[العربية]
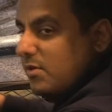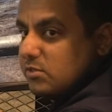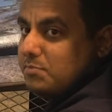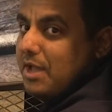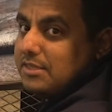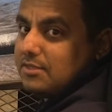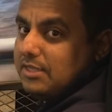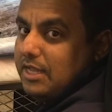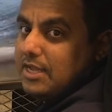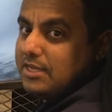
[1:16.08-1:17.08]
ماوس باد
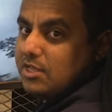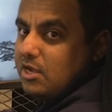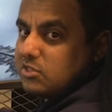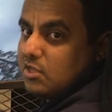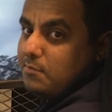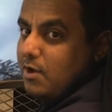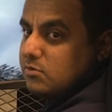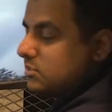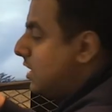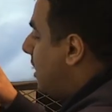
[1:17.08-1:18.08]
يعني أقدر أحط
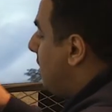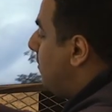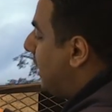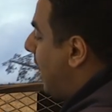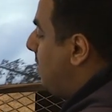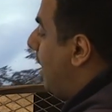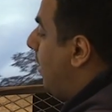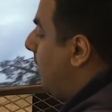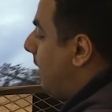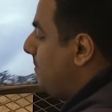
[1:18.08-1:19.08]
الماوس مكان ما
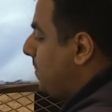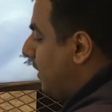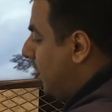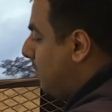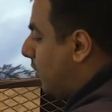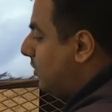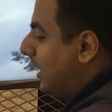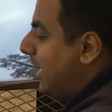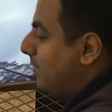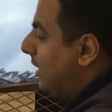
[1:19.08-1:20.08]
أبغى كيبورد
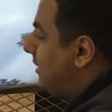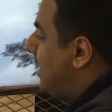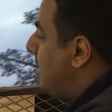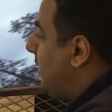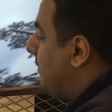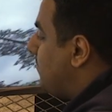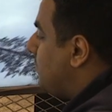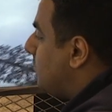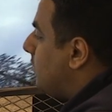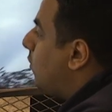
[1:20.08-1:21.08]
الجيمنج قدامي
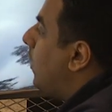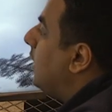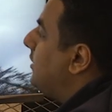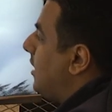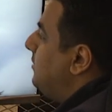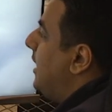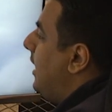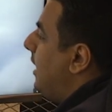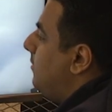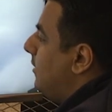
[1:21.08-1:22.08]
واقدر ابدا
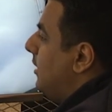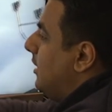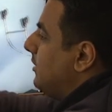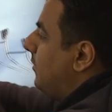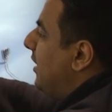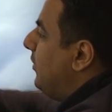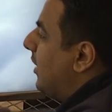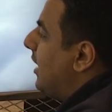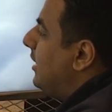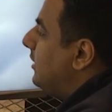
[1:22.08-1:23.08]
العب طبعا اذا
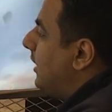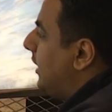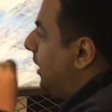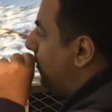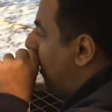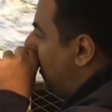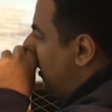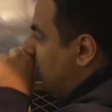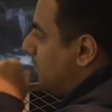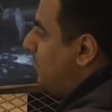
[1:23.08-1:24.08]
كان عندك لعبه
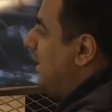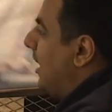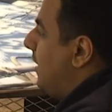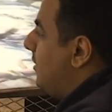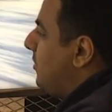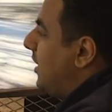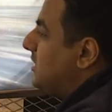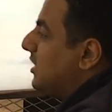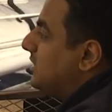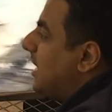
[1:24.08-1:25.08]
فيها
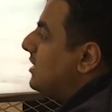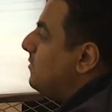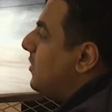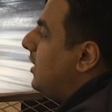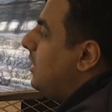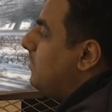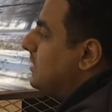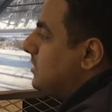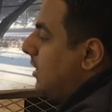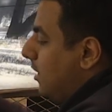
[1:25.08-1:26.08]
ثلاث شاشات مثل لعبه
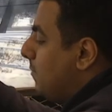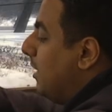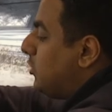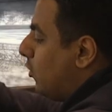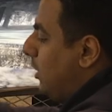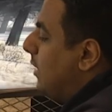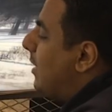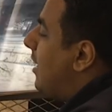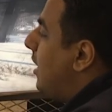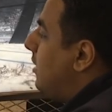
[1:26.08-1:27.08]
مترو
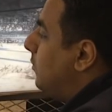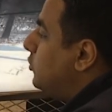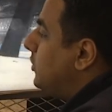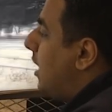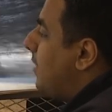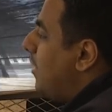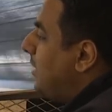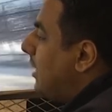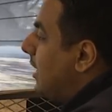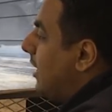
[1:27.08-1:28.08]
اللي اللي موجوده
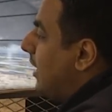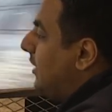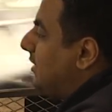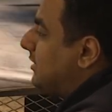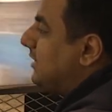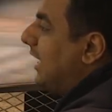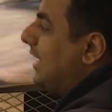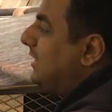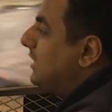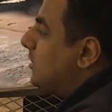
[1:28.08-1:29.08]
امامي راح تحصل
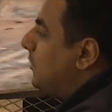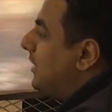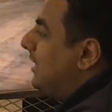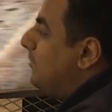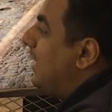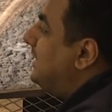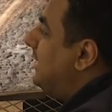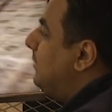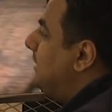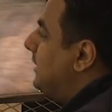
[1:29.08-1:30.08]
على تجربه لعب
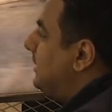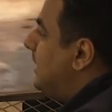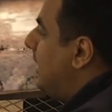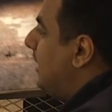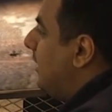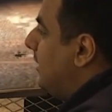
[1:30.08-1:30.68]
عجيبه جدا